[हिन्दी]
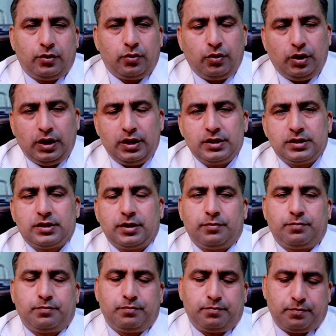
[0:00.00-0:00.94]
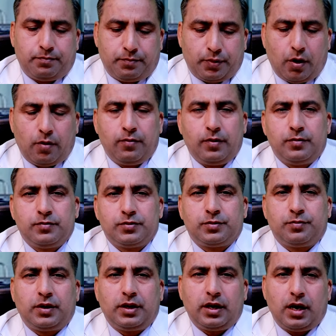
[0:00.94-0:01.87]
तो इन सब
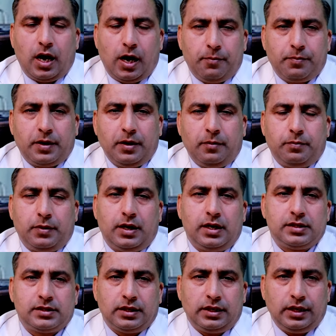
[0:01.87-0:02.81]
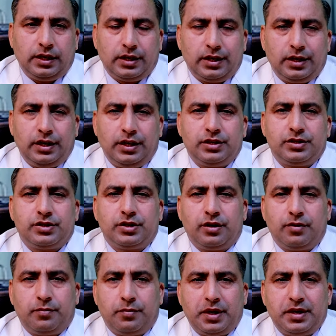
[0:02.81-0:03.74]
प्रॉब्लम्स में आपके पास एक
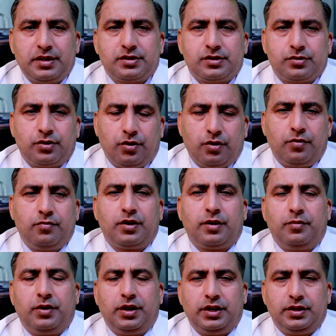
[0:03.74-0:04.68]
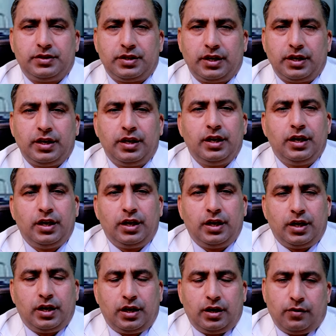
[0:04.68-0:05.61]
नेचुरल बेस्ट होम रेमेडीज़ है
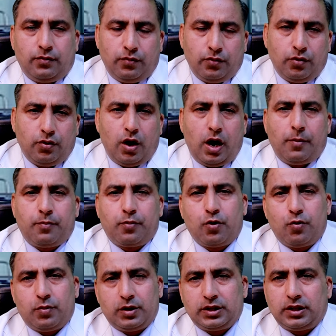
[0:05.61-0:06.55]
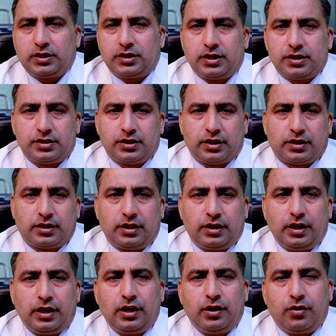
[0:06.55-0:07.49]
वो आपको मदद कर सकती
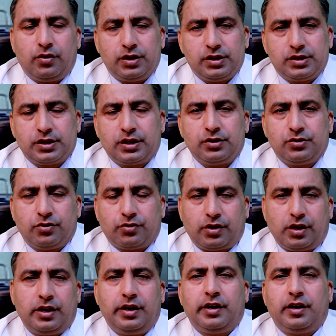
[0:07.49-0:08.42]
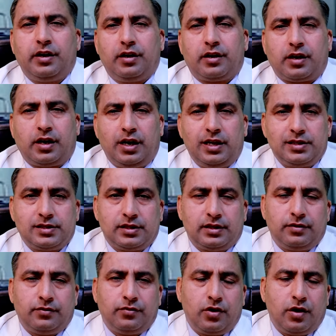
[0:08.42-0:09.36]
है और इसके जो क्लिनिकल ट्रायल्स
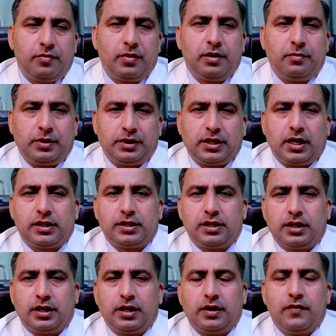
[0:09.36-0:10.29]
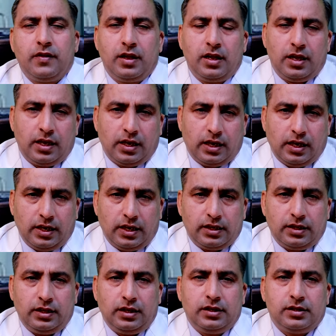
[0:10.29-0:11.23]
हैं वो हमें बताते हैं कि
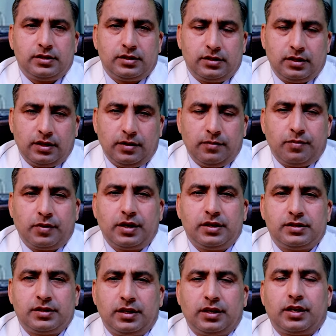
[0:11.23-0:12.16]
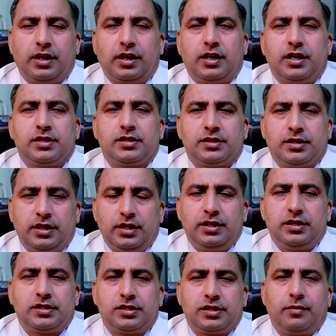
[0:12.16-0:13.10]
यदि सेब के सिरके का सही
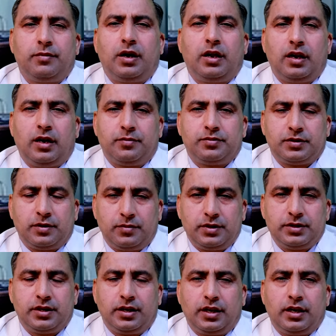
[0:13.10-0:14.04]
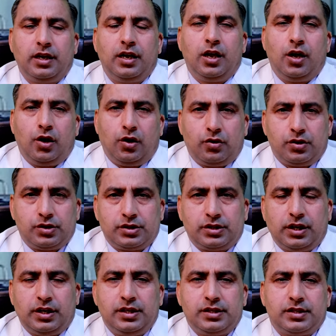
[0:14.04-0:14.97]
इस्तेमाल आप समझ लें और
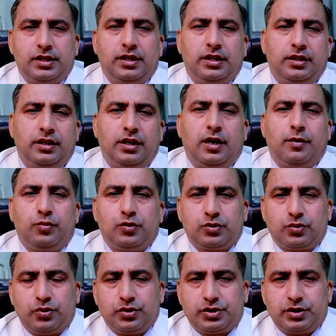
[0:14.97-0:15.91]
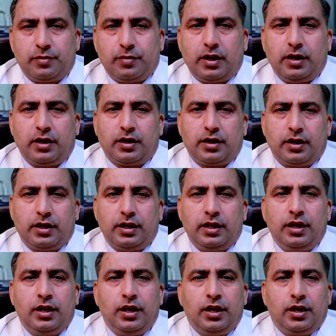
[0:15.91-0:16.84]
सही से यदि आप उसको इस्तेमाल करें
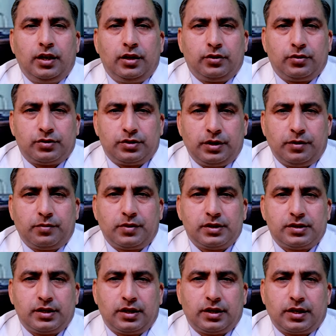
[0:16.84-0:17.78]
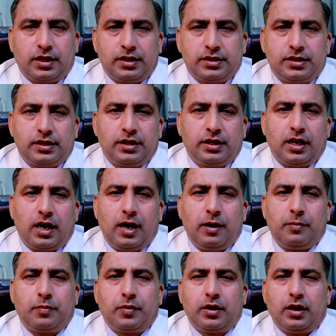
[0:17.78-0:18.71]
तो सेब के सिरके से
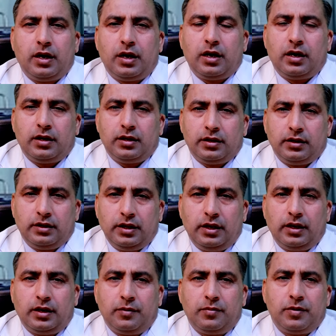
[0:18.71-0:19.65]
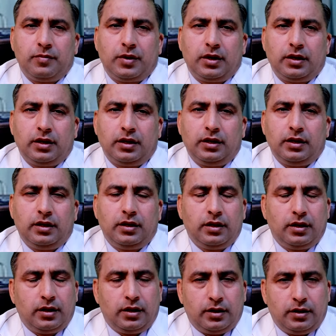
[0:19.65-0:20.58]
आपका दिल की बीमारी
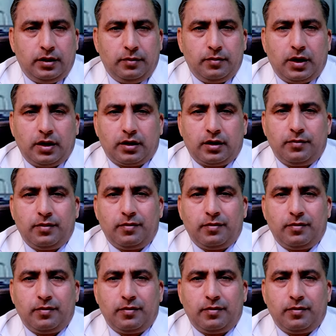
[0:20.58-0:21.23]
दिमाग की